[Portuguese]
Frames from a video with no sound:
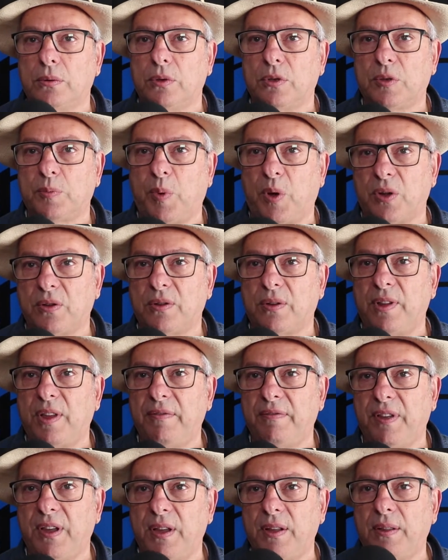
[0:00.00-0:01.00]
nos postos
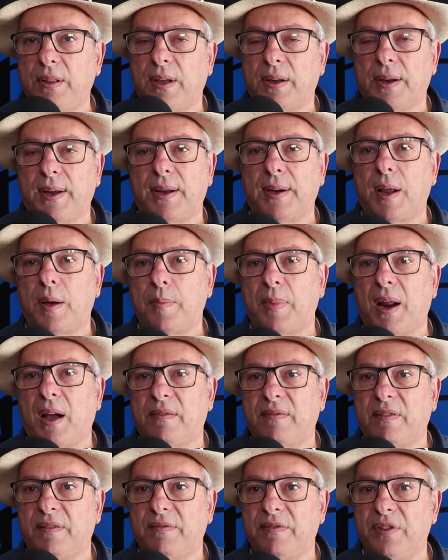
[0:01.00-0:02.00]
de venda, é na
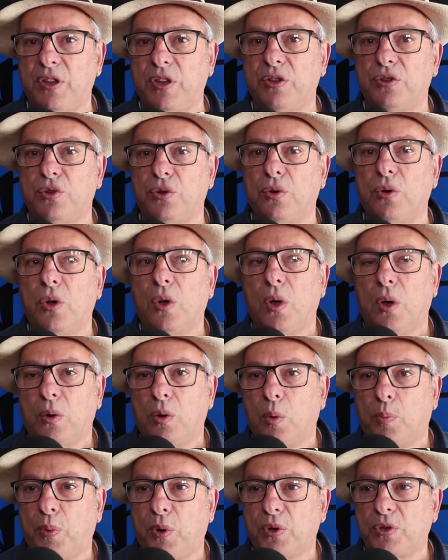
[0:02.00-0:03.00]
Brava Vídeo,
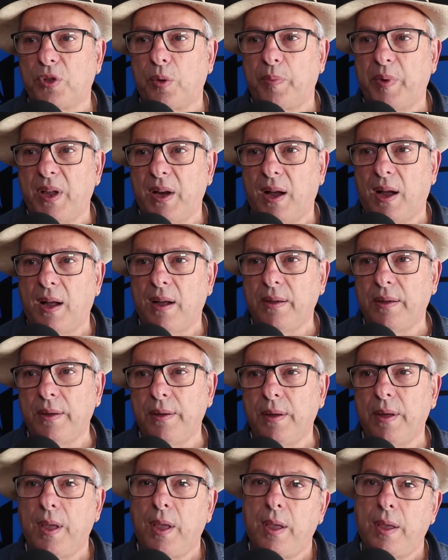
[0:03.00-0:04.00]
no posto
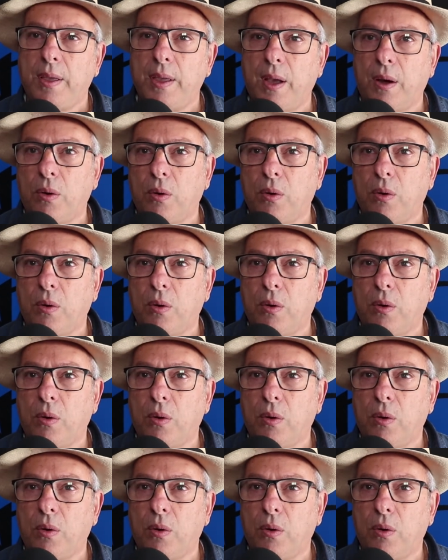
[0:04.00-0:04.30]
Perac e